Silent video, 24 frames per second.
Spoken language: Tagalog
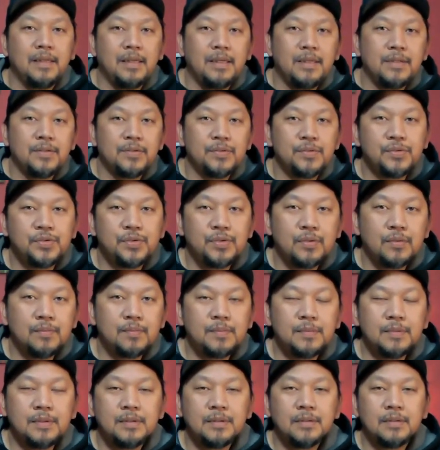Hey YouTube,
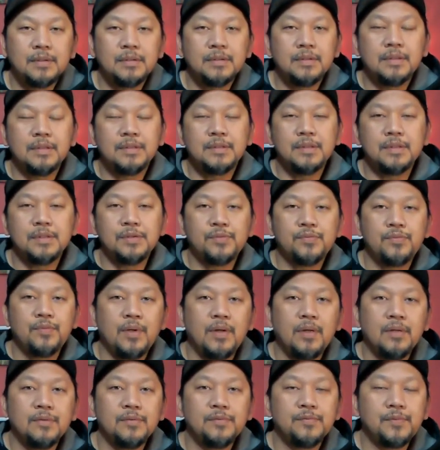this is
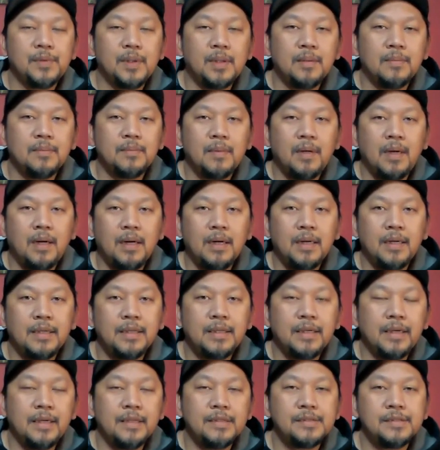Ron from
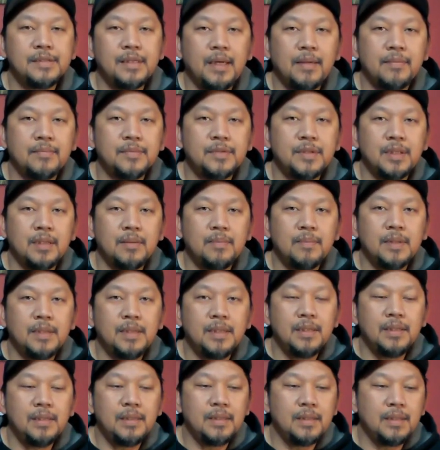Argas
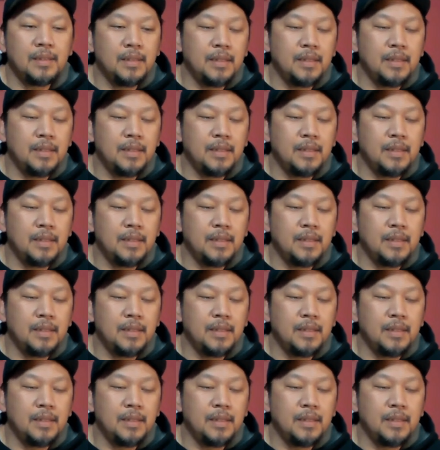MTB.